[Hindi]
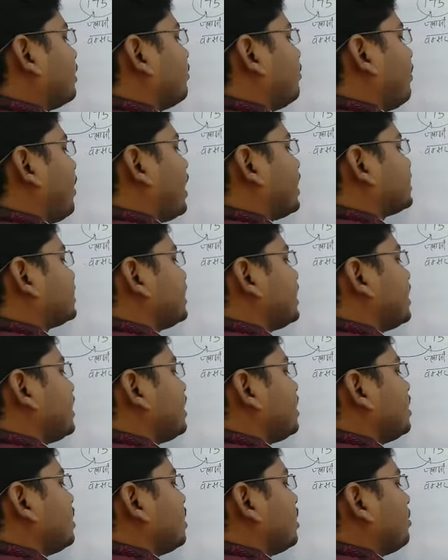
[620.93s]
बासे
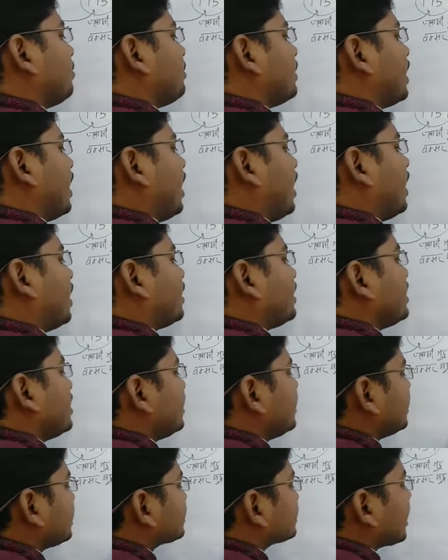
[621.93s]
बिहार
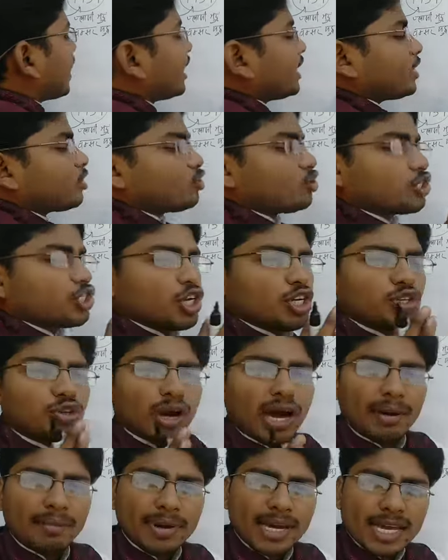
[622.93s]
ये सारे क्वेश्चन जो
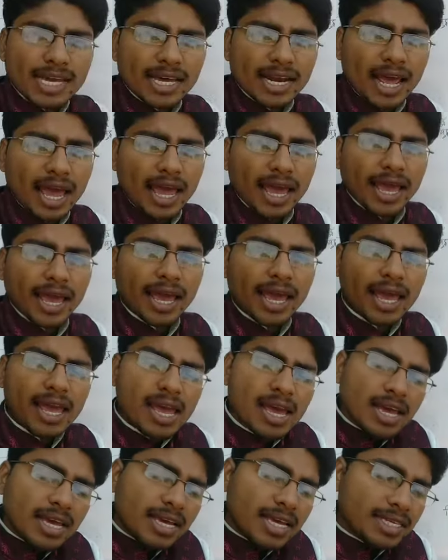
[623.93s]
हम लिख रहे हैं
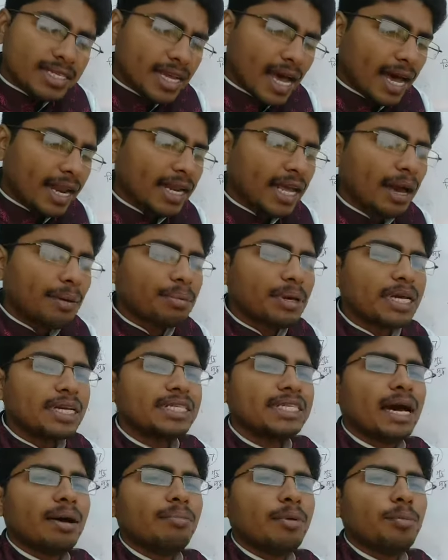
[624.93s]
ये सारे आपके
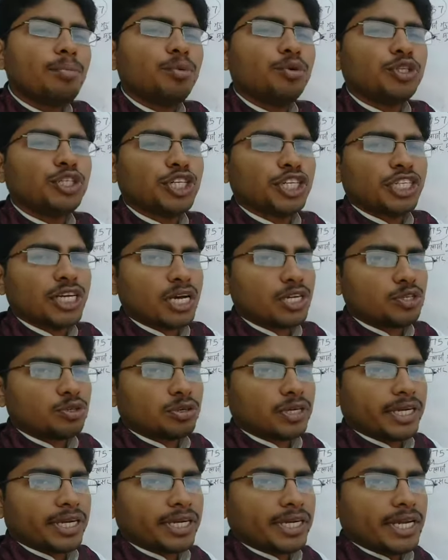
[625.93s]
एग्जाम में पूछे जा
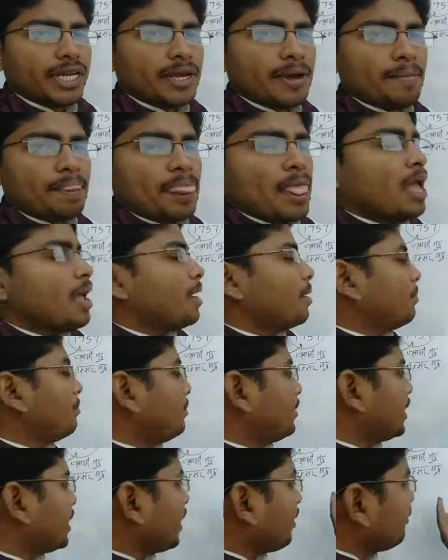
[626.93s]
चुके हैं ठीक है मेरा